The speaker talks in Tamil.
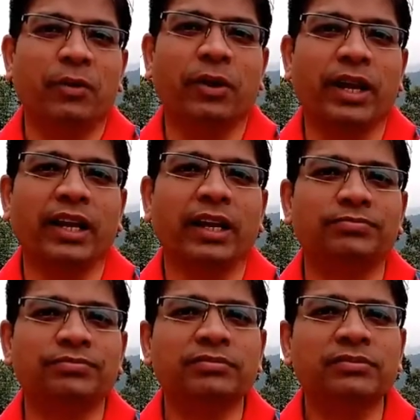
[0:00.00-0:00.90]
ஓகேங்களா
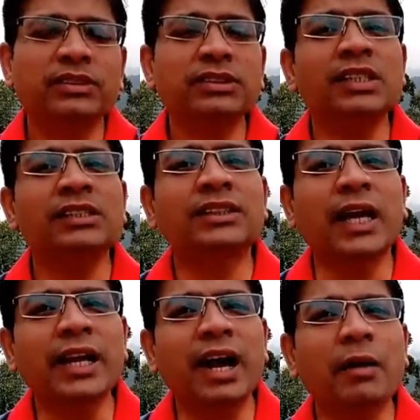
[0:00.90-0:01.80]

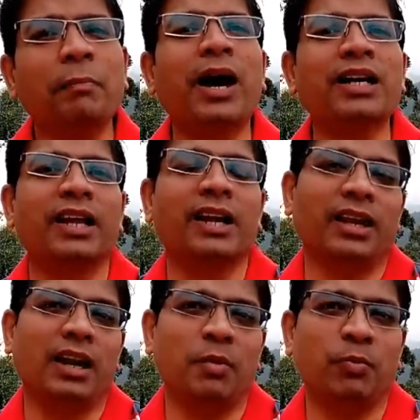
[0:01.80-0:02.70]
சரியான
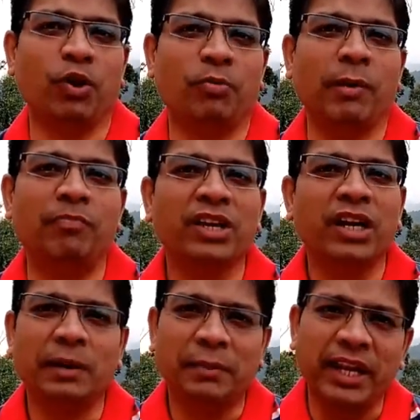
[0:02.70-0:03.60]
பாதையில் தான் நம்ம போகிறோமா
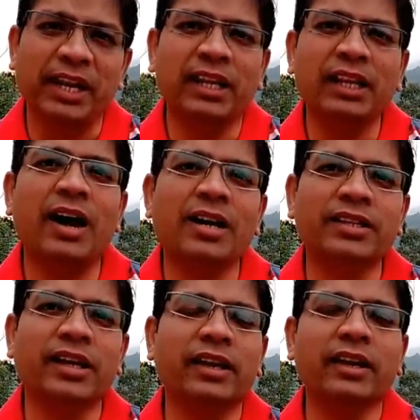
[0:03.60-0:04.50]
நமக்கு என்னதான்
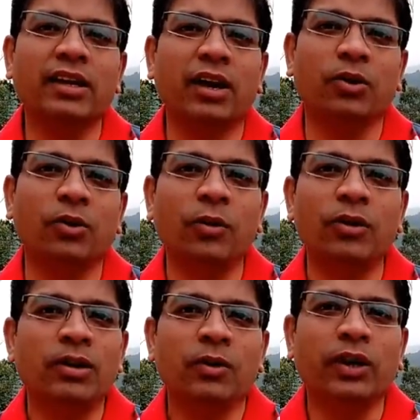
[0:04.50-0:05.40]
ஆசை இருந்தாலும்
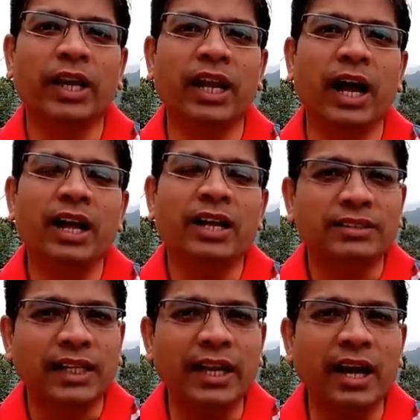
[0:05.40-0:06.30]
ஓகேங்களா
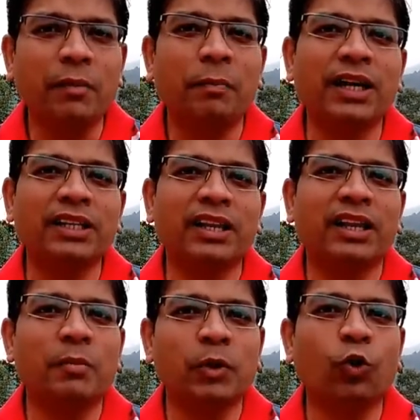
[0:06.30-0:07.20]
சரியான பாதையில்
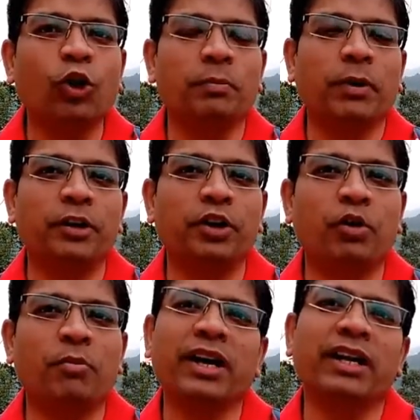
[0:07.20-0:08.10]
தான் நம்ம தொழில் பண்ணிட்டு
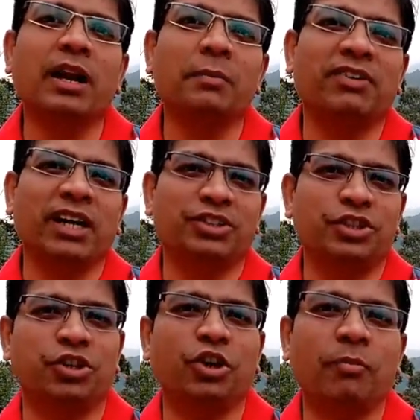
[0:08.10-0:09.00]
இருக்கோமா இல்லை நம்ம வேலை
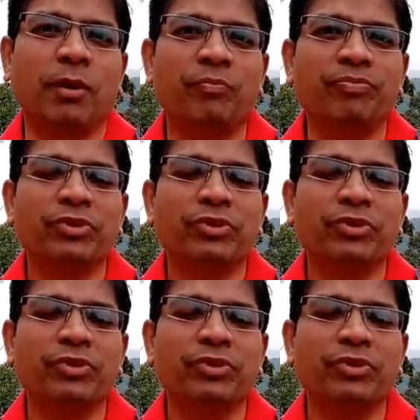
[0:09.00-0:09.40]
செஞ்சுட்டு இருக்கோமா